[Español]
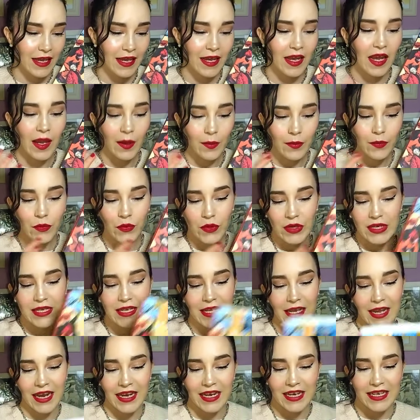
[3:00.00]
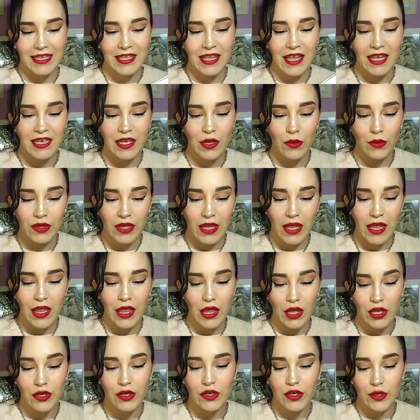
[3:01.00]
y pues en esta segunda
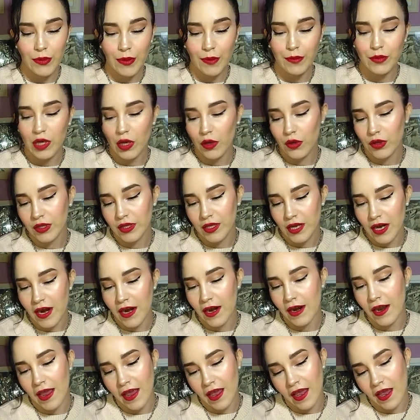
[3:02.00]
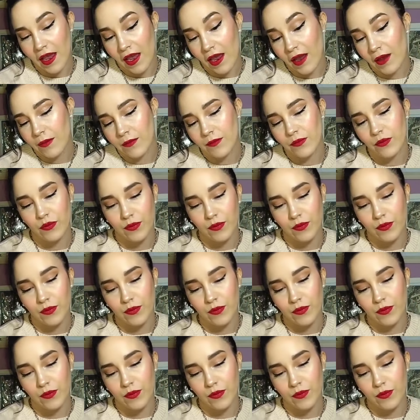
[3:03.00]
edición nos vamos a encontrar eh,